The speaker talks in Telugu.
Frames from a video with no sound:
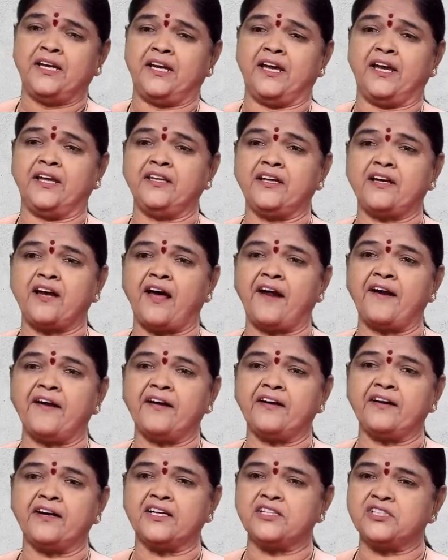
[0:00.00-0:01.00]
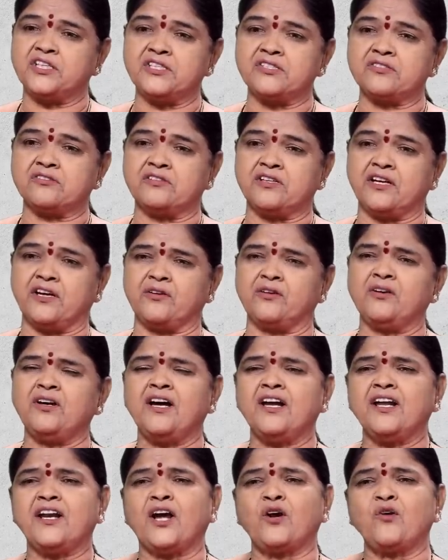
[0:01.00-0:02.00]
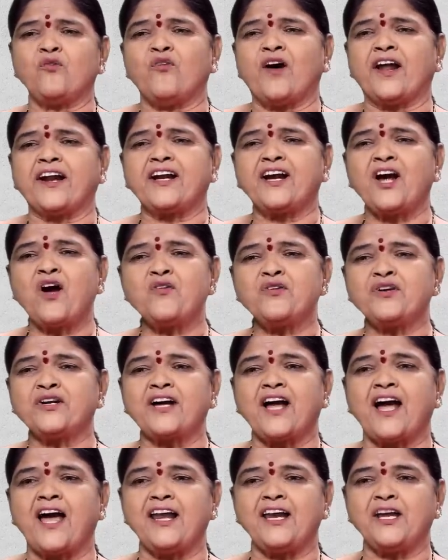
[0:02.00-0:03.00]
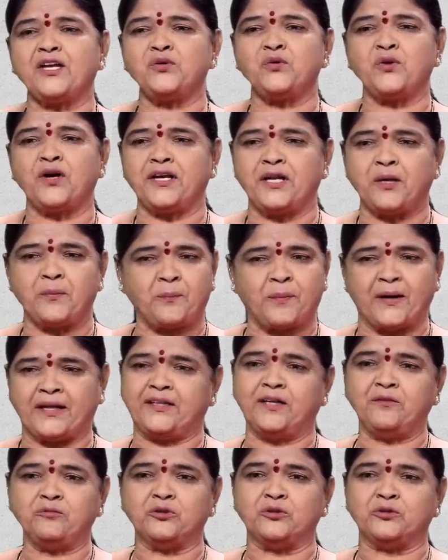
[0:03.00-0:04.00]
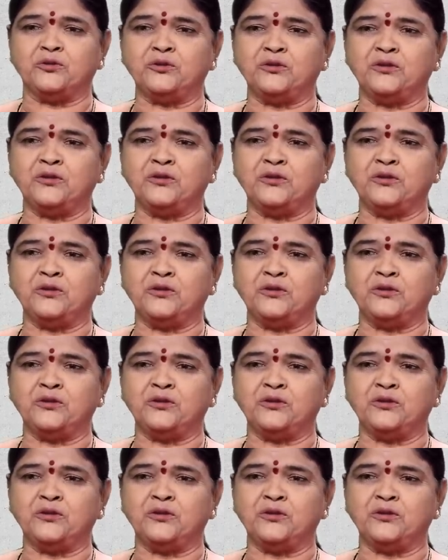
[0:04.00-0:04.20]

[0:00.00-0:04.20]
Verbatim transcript: ఏది కారణంగా చేసుకున్నారో నాకు వర్కౌట్ కాలేదు అనే పదము